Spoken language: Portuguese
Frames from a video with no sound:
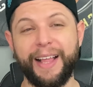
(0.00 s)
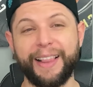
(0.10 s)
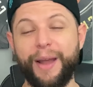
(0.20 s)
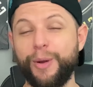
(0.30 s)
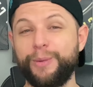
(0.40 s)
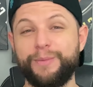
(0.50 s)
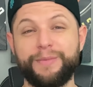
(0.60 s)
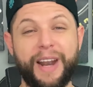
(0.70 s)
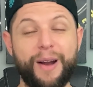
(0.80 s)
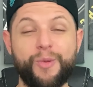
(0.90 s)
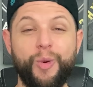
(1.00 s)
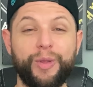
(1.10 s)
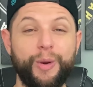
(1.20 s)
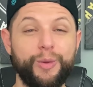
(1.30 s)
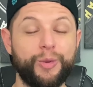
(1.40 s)
Lá eu trago um
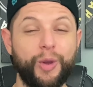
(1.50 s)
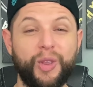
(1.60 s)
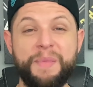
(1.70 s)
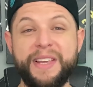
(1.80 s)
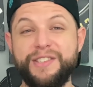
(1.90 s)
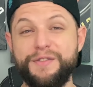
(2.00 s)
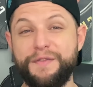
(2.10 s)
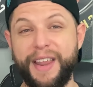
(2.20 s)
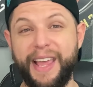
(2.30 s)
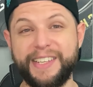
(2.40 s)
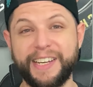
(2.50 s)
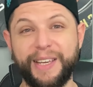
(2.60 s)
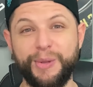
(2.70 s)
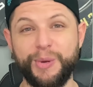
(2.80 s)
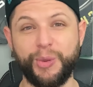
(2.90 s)
conteúdo totalmente diferente
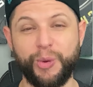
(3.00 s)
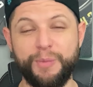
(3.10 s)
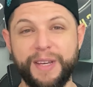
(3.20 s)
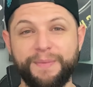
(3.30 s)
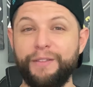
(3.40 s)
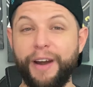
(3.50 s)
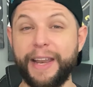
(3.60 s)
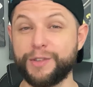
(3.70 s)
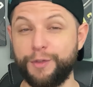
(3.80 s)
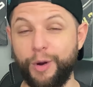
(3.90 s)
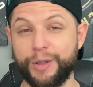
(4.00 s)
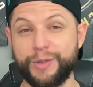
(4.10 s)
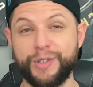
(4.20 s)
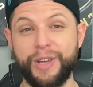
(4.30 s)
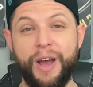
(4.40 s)
aqui do YouTube, várias
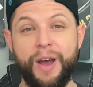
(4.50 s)
fotos,